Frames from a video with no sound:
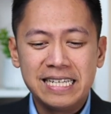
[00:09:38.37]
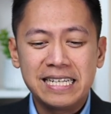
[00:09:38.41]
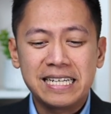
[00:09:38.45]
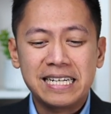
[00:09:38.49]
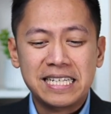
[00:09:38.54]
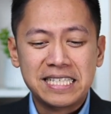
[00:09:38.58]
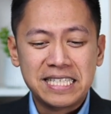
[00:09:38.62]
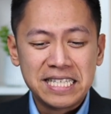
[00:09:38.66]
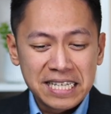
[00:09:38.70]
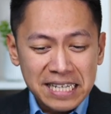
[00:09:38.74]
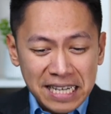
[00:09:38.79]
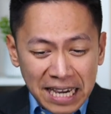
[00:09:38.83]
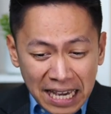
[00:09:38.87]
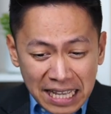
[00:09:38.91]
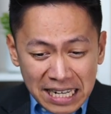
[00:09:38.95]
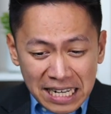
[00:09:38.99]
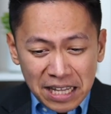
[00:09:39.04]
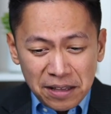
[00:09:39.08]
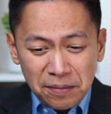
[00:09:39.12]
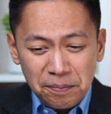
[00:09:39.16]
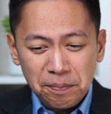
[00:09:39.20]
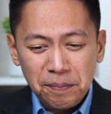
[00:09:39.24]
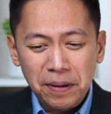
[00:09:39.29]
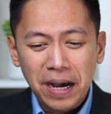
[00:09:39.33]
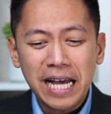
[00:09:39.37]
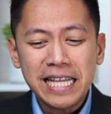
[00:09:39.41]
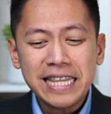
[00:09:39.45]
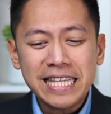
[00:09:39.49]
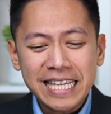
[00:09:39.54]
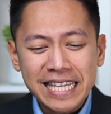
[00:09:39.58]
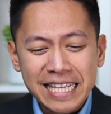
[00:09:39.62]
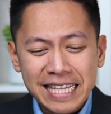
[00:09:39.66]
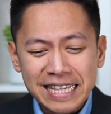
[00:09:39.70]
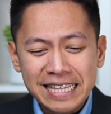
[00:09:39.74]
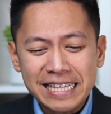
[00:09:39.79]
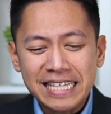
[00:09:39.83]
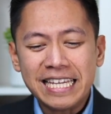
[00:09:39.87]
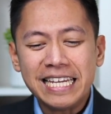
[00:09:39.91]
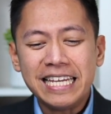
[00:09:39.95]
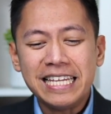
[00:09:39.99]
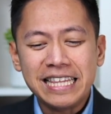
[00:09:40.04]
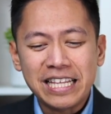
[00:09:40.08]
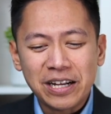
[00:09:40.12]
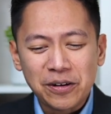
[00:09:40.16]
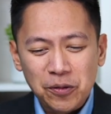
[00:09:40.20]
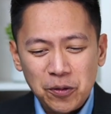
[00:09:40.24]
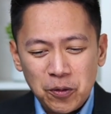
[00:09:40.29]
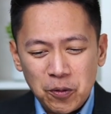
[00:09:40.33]
Kasi kailanman hindi
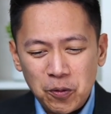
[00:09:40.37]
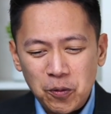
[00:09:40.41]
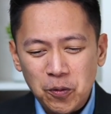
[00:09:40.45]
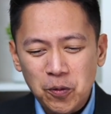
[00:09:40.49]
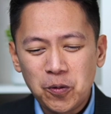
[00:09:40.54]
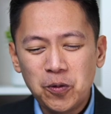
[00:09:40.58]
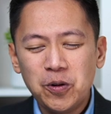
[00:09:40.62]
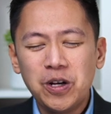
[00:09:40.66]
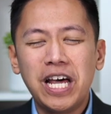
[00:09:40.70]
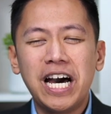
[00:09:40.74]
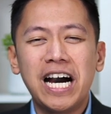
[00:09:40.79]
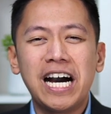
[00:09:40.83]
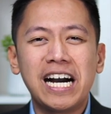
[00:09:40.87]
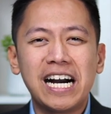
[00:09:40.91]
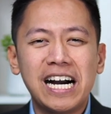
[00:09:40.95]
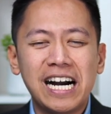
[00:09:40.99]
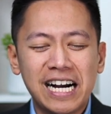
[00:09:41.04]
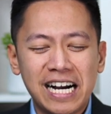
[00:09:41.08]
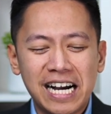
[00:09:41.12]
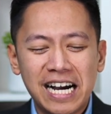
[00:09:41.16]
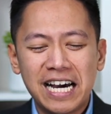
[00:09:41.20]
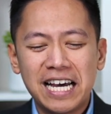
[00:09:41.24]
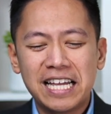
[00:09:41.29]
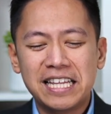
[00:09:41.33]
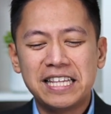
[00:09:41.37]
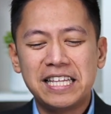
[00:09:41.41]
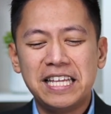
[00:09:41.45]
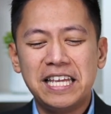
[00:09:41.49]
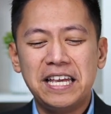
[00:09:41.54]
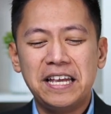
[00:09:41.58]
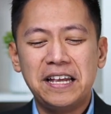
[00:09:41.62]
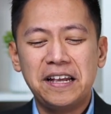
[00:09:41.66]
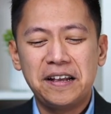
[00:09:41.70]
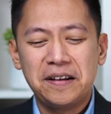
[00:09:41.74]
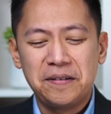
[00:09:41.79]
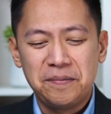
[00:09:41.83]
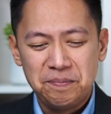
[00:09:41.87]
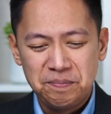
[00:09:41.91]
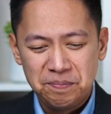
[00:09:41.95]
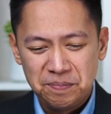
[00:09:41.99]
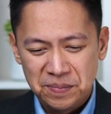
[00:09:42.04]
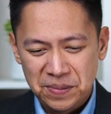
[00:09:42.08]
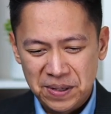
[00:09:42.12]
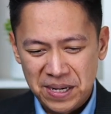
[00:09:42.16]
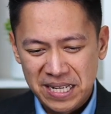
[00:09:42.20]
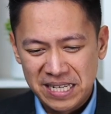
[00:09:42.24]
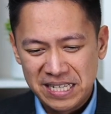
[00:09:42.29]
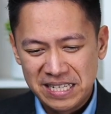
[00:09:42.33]
nagkukulang ang ating
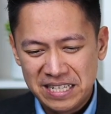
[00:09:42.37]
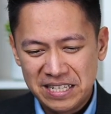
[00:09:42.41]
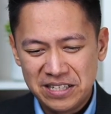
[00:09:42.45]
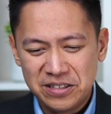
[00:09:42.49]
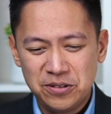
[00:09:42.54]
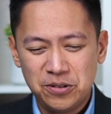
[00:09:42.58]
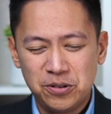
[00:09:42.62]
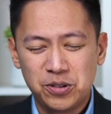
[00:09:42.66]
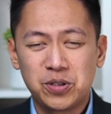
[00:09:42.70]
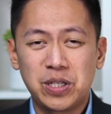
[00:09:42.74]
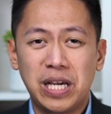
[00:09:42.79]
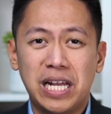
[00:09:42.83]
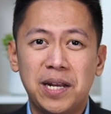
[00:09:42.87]
mahal na Diyos.